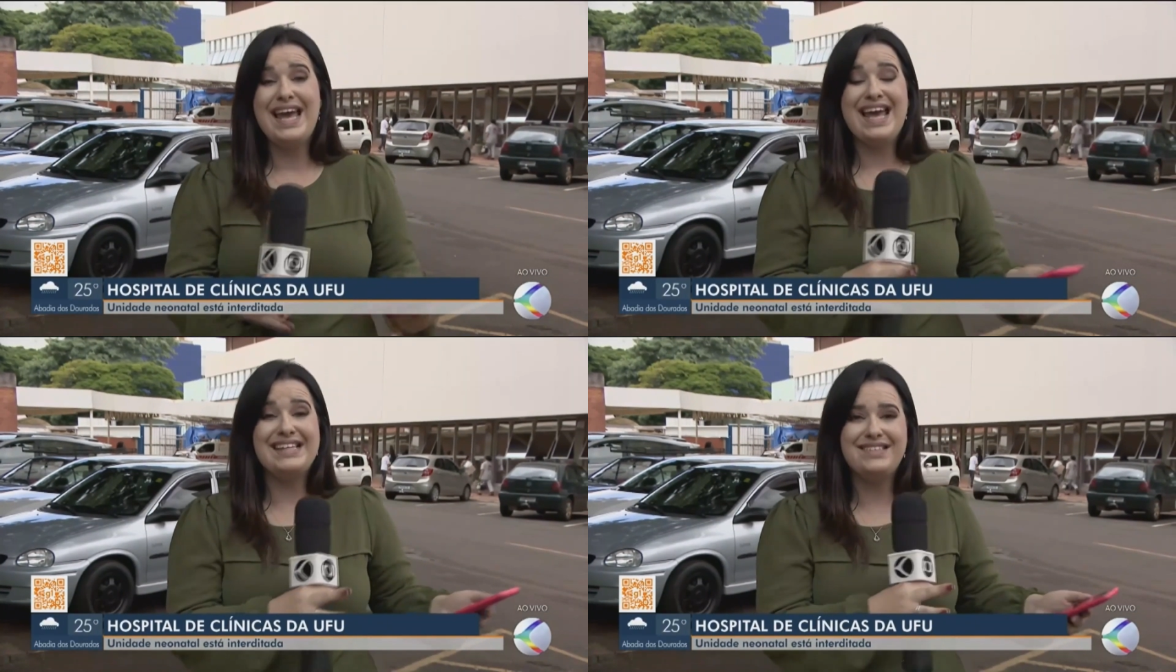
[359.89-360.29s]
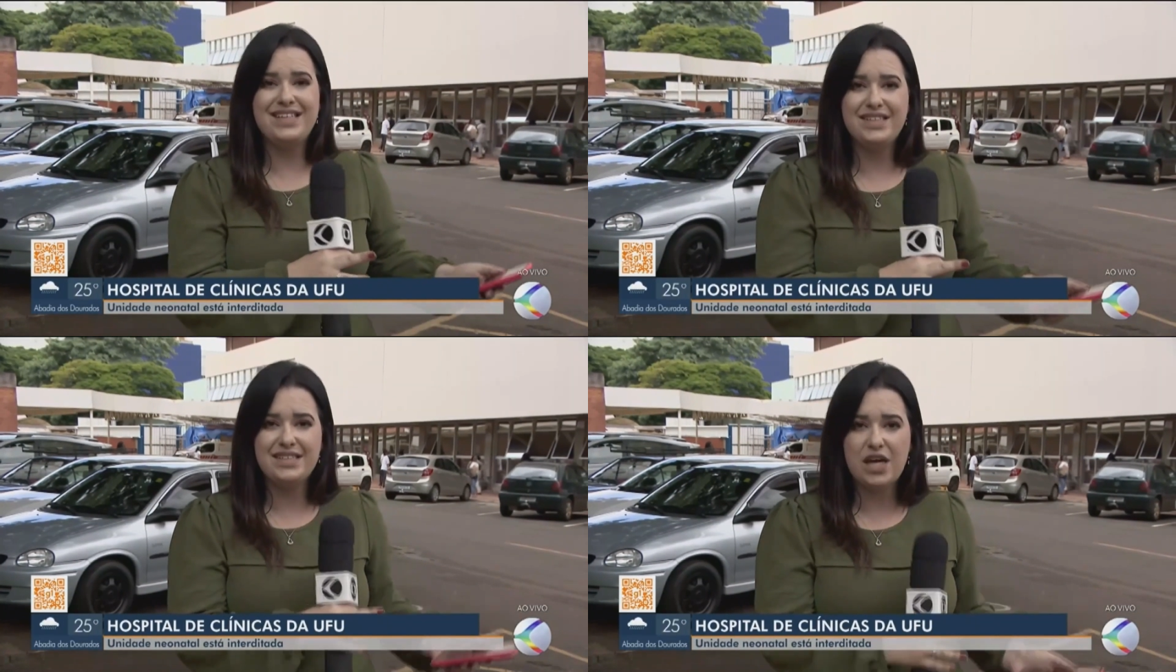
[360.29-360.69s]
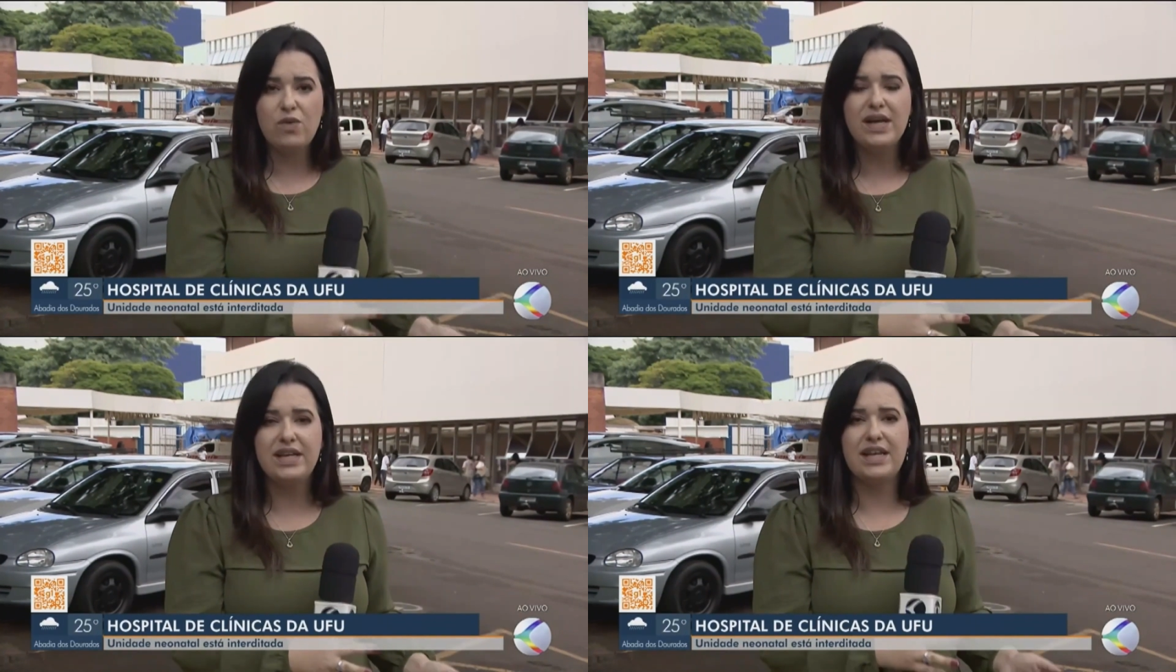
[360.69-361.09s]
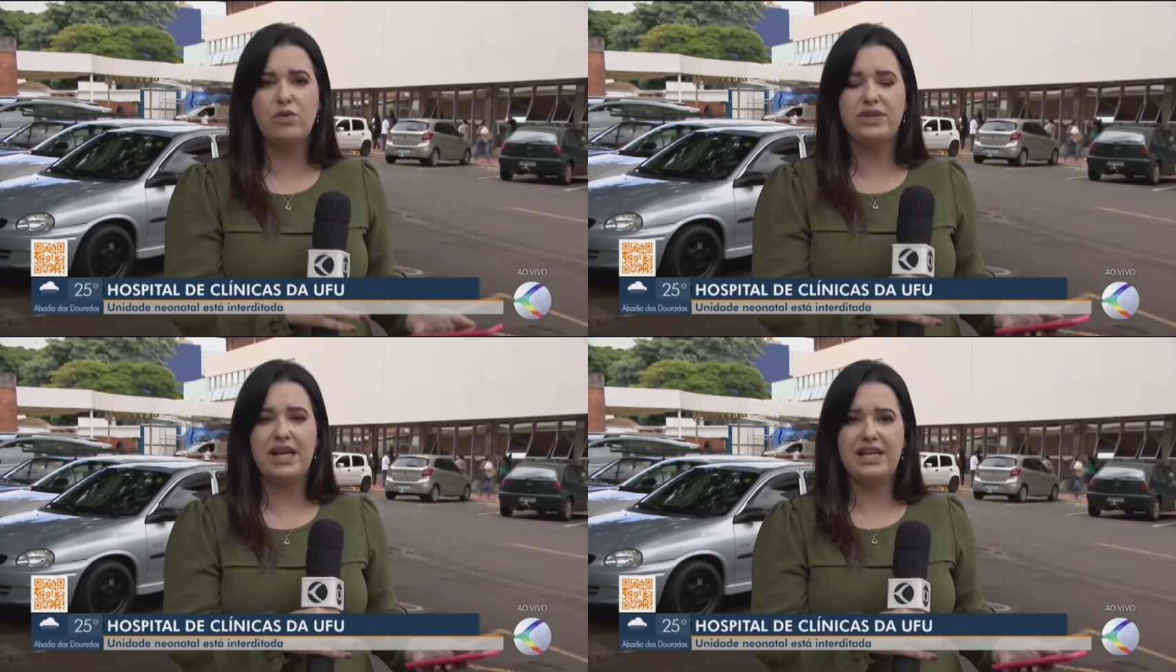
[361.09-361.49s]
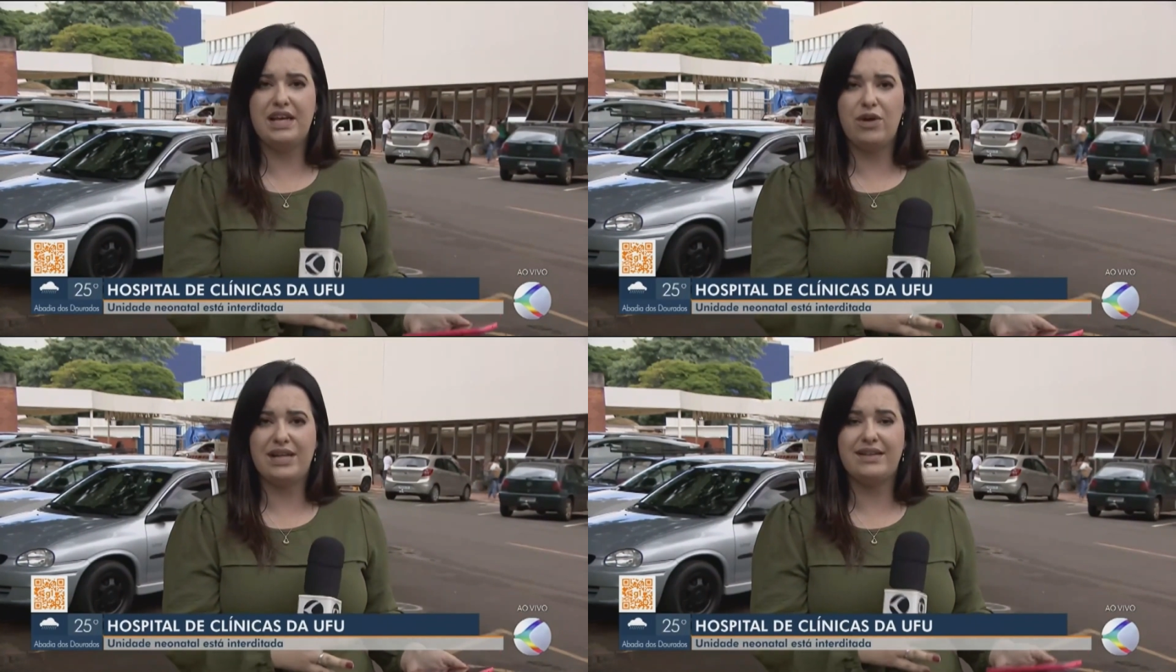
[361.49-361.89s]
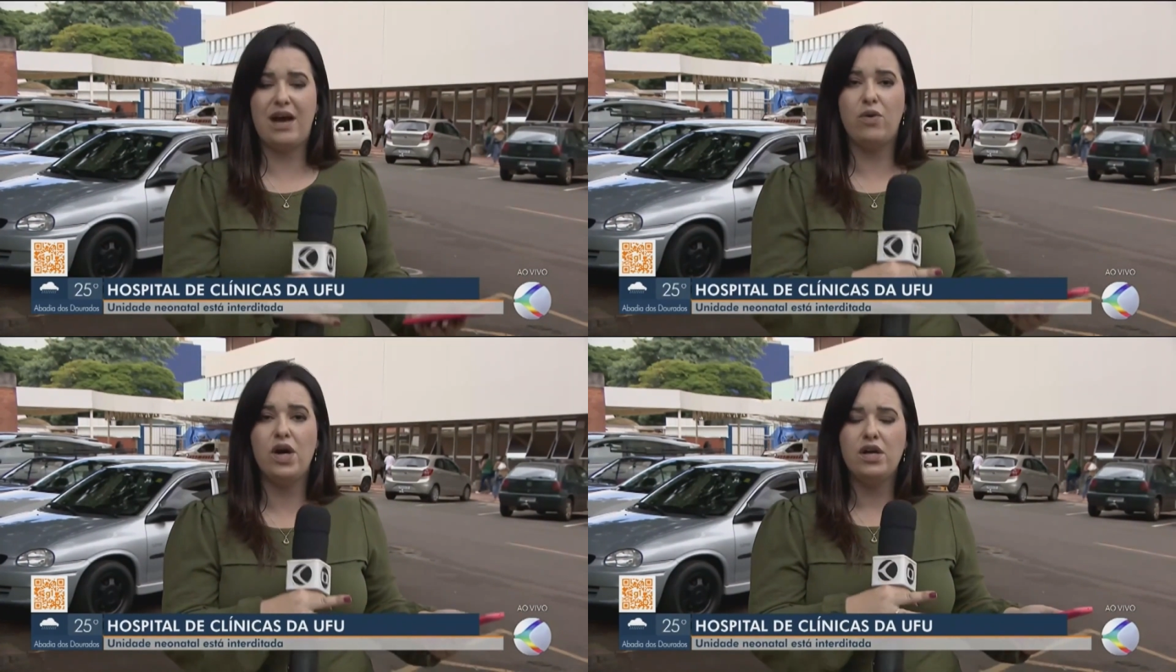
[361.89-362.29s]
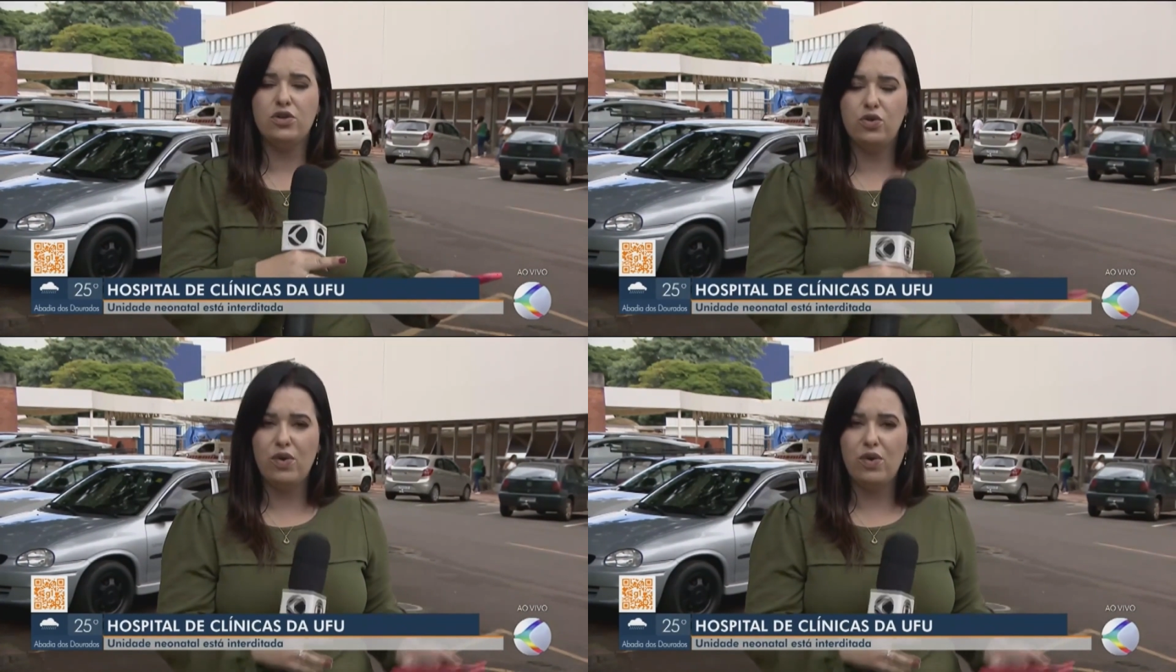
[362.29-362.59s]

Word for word: Restrição aqui na UTI neonatal é do